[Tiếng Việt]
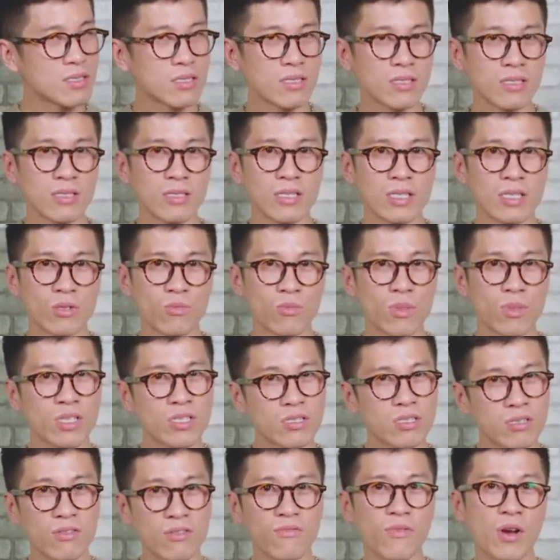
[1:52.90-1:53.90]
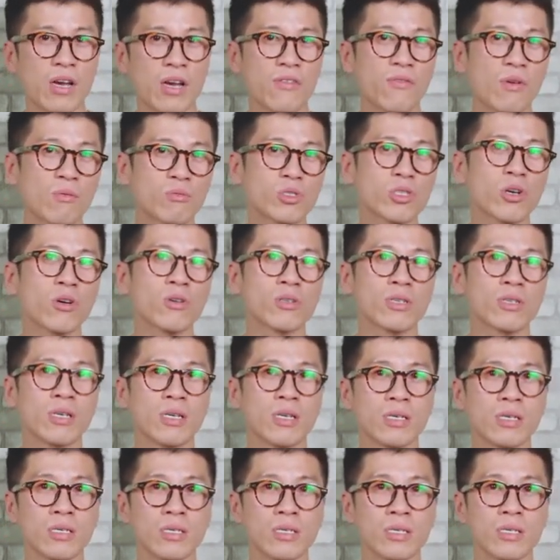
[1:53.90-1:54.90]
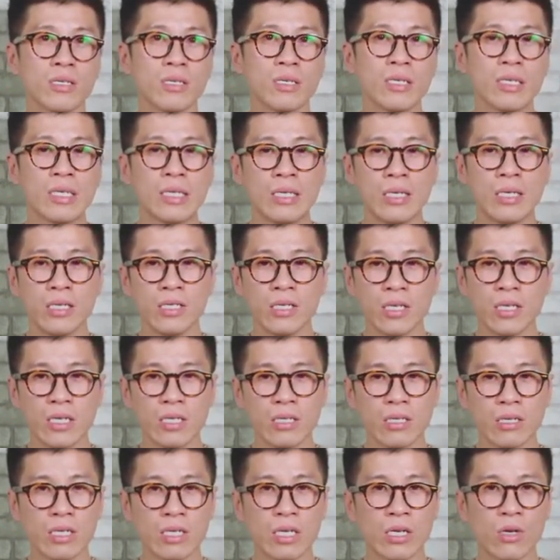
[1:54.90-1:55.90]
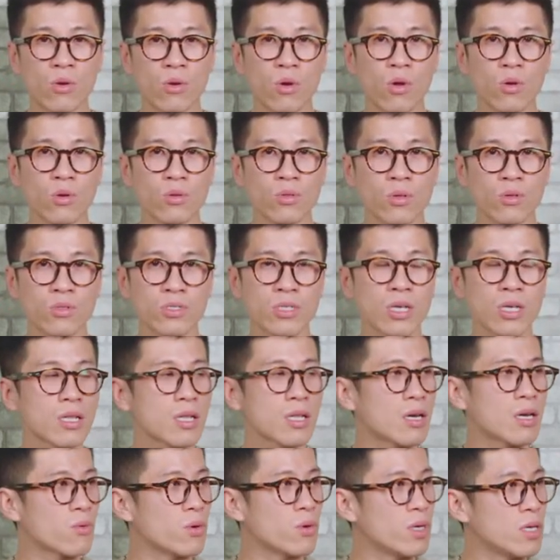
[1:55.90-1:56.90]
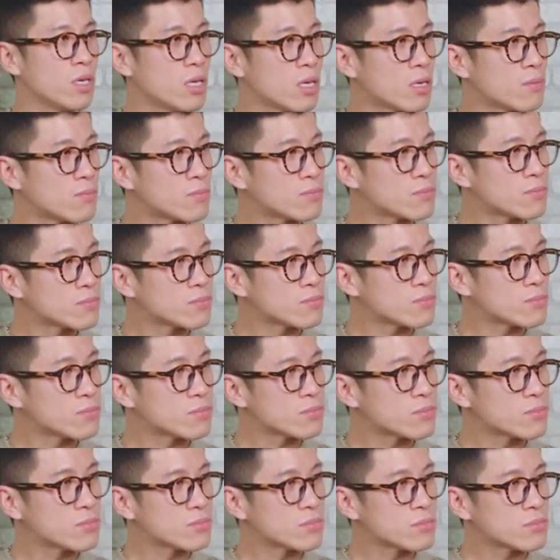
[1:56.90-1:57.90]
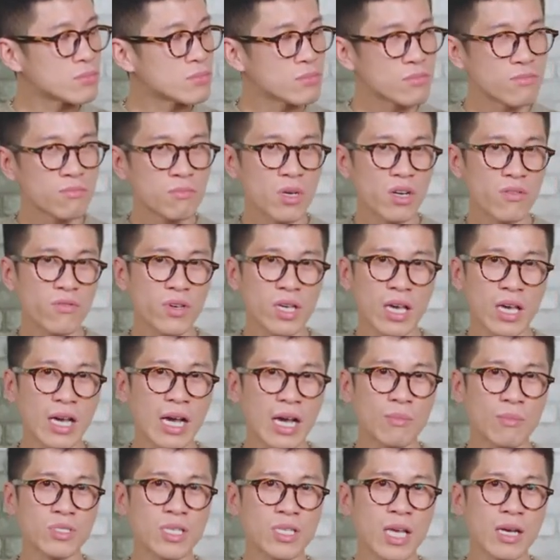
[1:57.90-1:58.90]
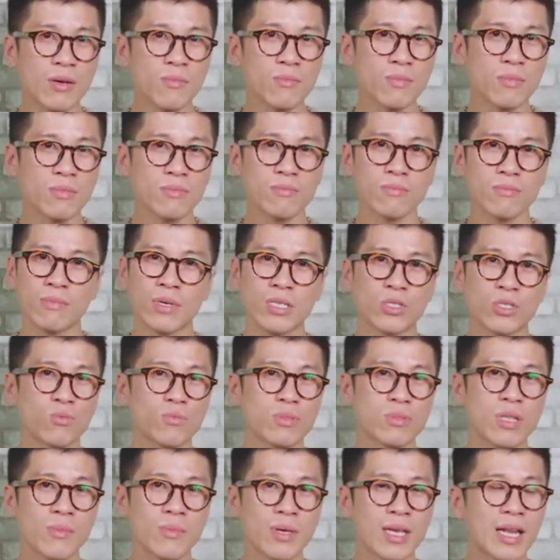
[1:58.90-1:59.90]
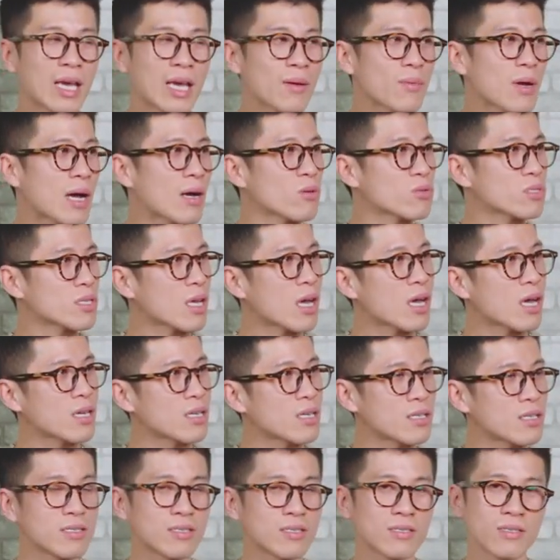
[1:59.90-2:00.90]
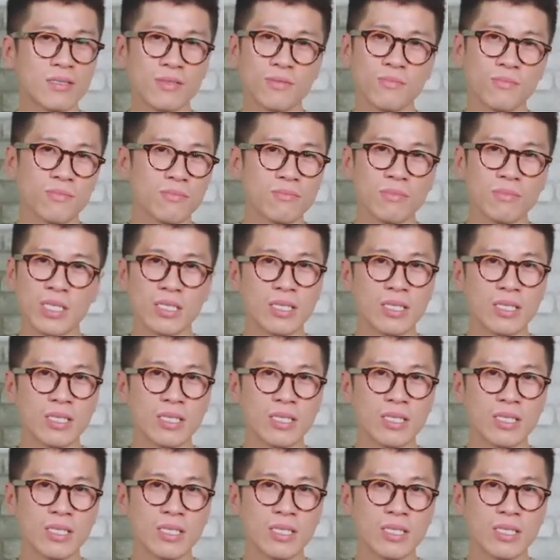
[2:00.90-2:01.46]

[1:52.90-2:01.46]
để chúng ta trượt vào cái vòng tròn đấy. Nên những cái thứ này nó, nó rất là nguy hiểm, bởi vì cái cảm giác mà chúng ta bị left outside, bị ra